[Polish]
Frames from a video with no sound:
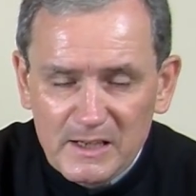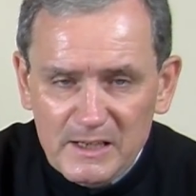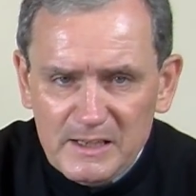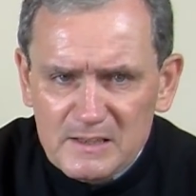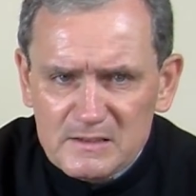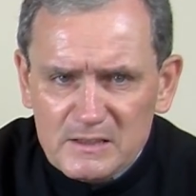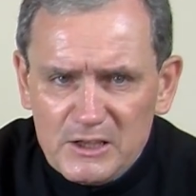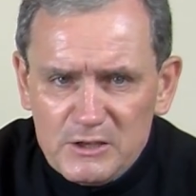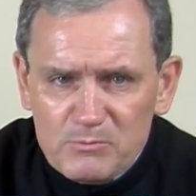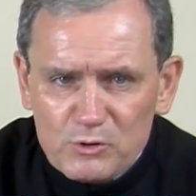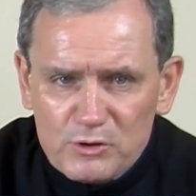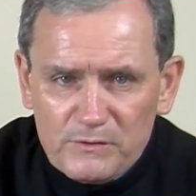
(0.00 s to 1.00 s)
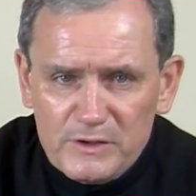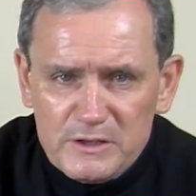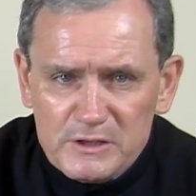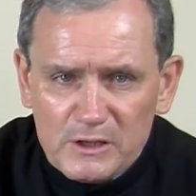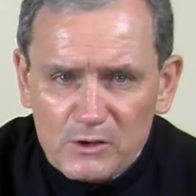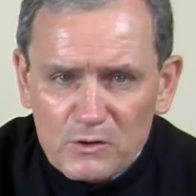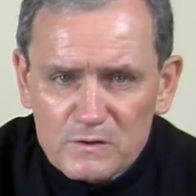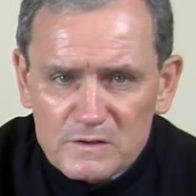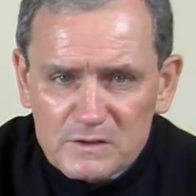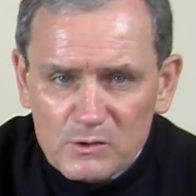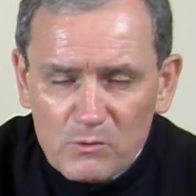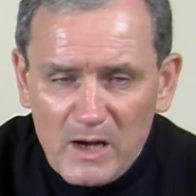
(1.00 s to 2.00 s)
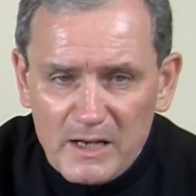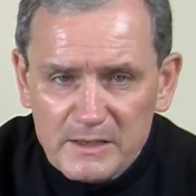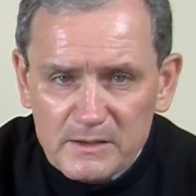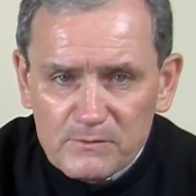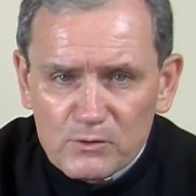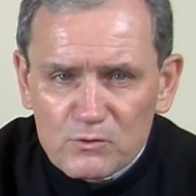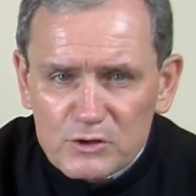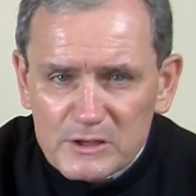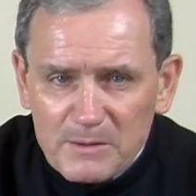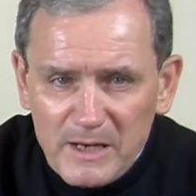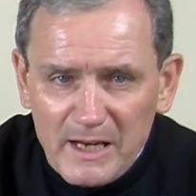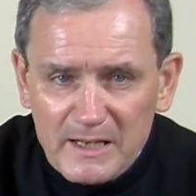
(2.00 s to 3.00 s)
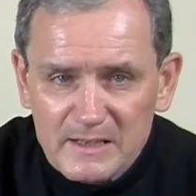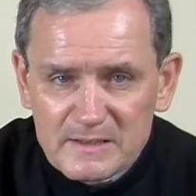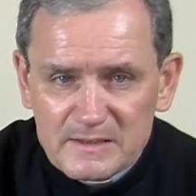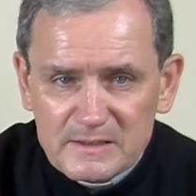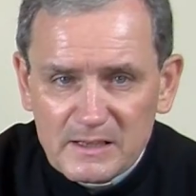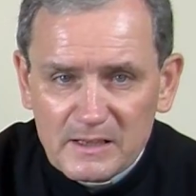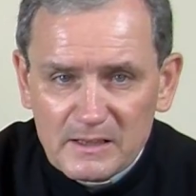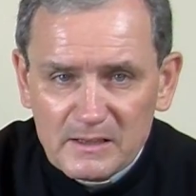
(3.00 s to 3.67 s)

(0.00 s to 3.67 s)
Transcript: Jesteśmy oczywiście rozsyłani w różne miejsca,